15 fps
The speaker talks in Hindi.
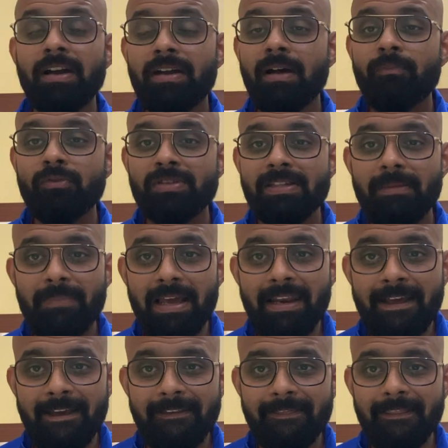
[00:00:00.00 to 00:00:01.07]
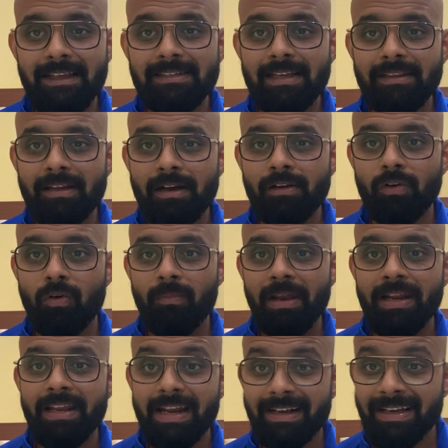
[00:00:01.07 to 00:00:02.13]
वर्ल्ड कप उससे पहले इतना ज्यादा
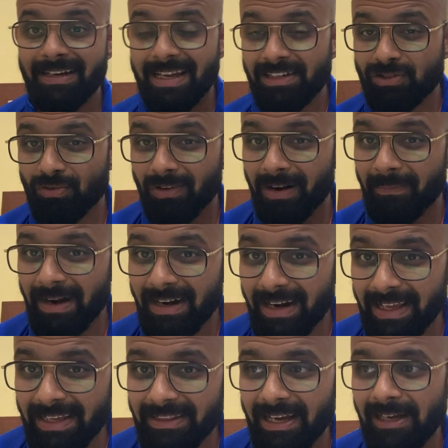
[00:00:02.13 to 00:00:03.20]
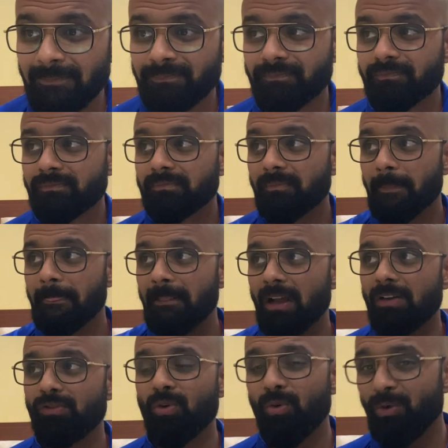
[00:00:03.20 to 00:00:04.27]
ग्लोबली रिकग्नाइज टूर्नामेंट नहीं था
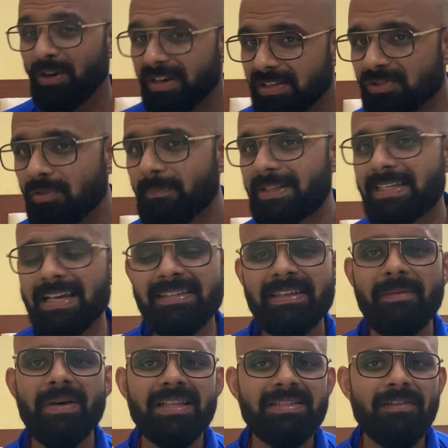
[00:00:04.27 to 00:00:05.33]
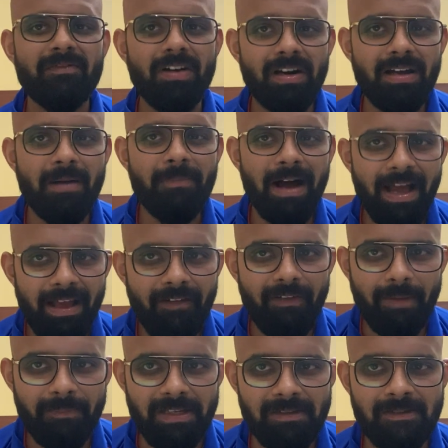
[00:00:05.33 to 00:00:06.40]
तो 1950 के बाद जब वर्ल्ड कप आया
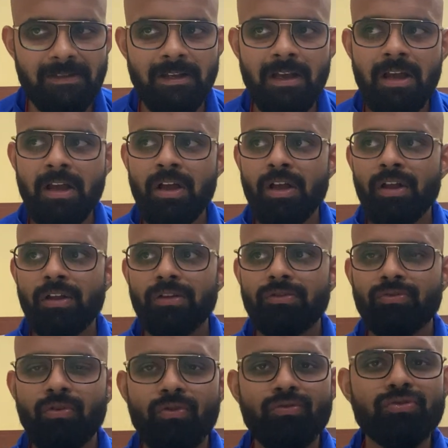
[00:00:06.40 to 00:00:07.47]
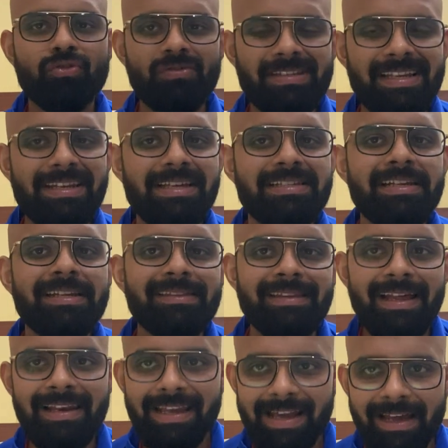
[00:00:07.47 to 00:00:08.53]
वापस तो उसको सीरियसली
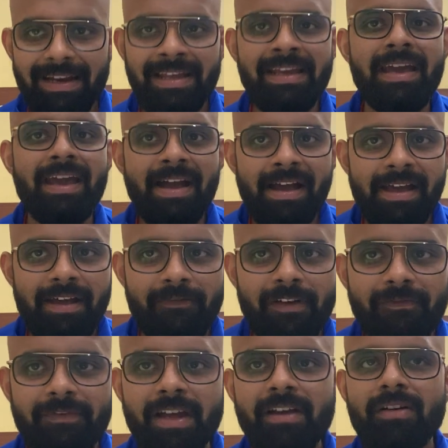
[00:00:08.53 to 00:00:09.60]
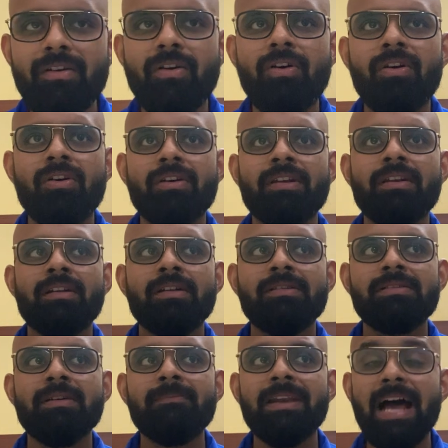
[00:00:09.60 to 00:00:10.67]
इतना लिया नहीं ए आई एफ एफ ने और
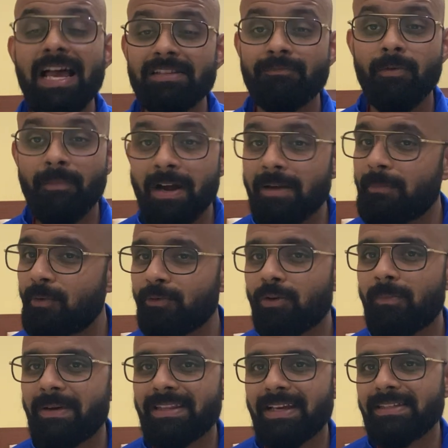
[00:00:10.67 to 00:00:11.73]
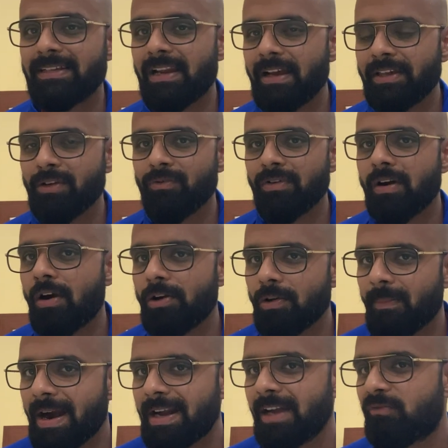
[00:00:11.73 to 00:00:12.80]
जब लास्ट मोमेंट पे उनको पता चला कि उनका
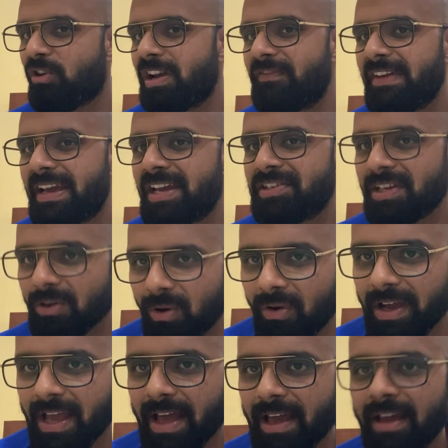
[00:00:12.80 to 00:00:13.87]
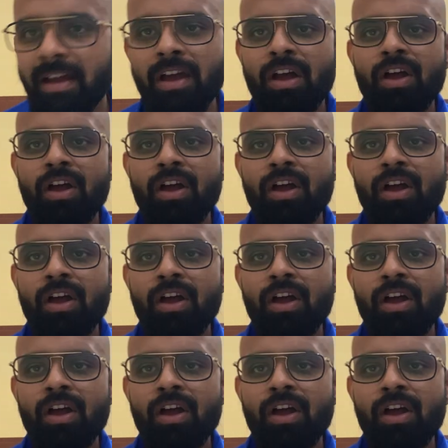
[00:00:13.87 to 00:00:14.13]
ऑटोमेटिक क्वालिफिकेशन हो गया है